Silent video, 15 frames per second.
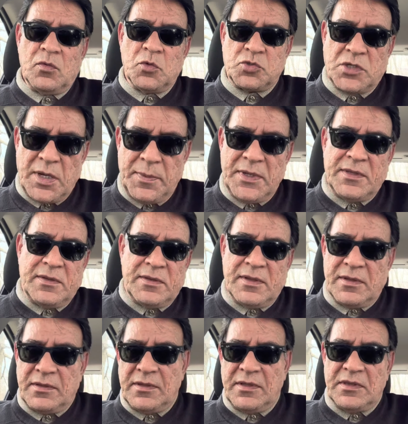उसका भी
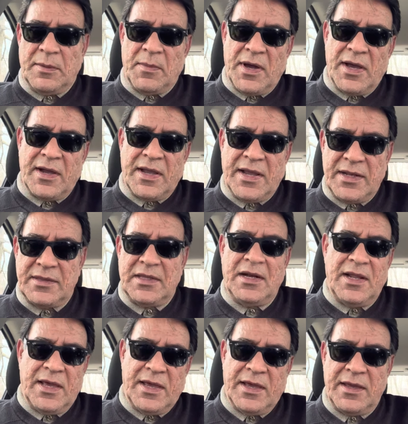दिमाग है
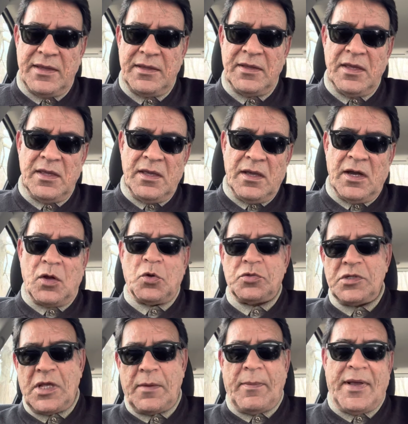दिल है अगर
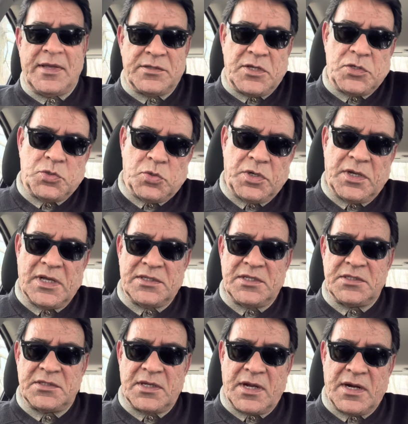उसने एक भैंस की चोरी गलती
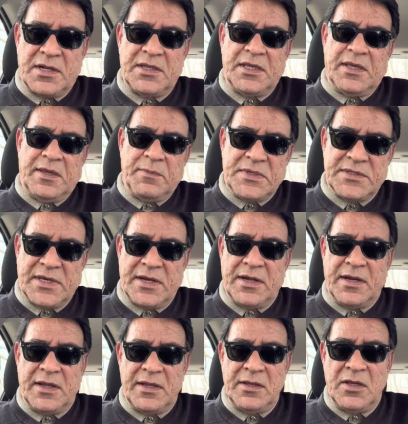से कर दी बेचारे
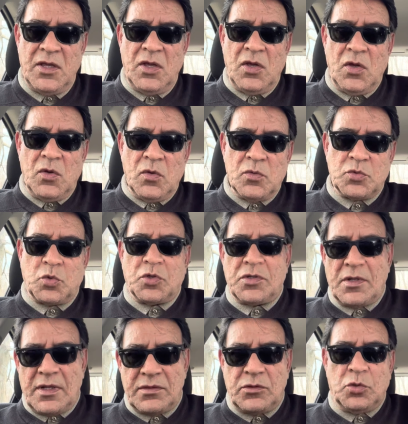ने उसको
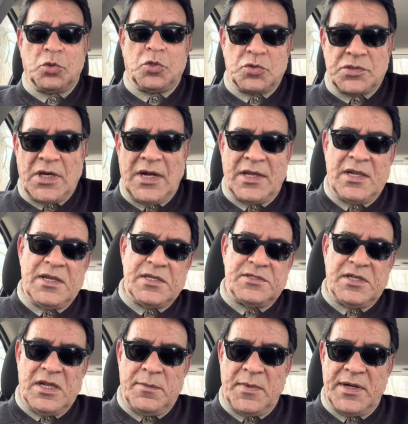दो दो साल के लिए
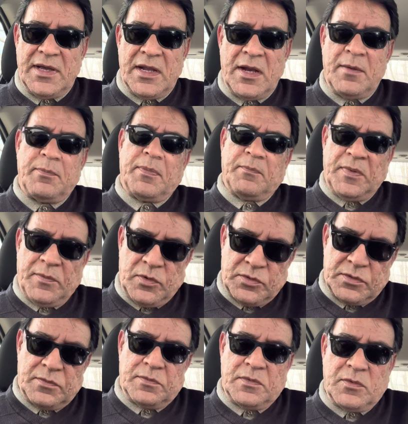जेल में डाला
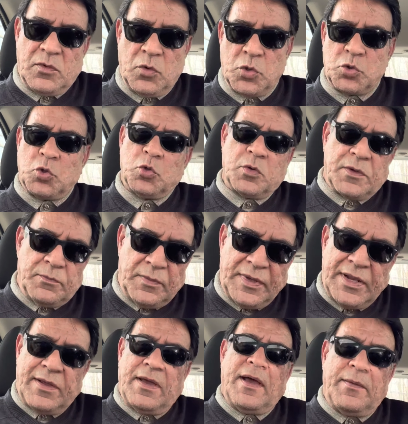और उसको
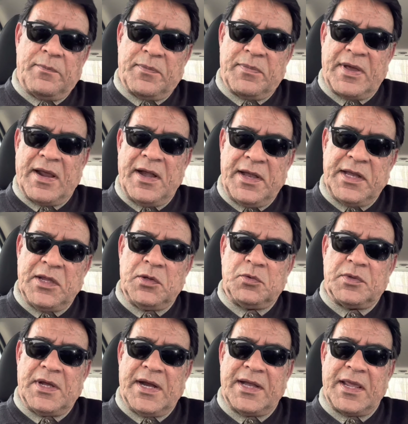मेरा गारंटी यू
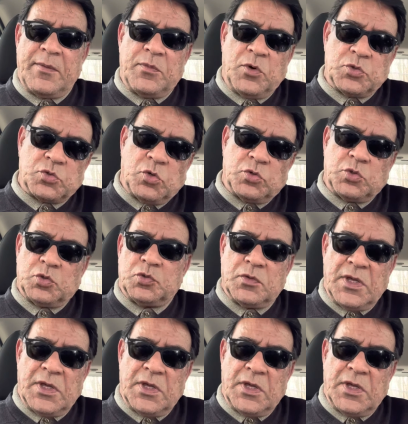दैट कि वो उसको तो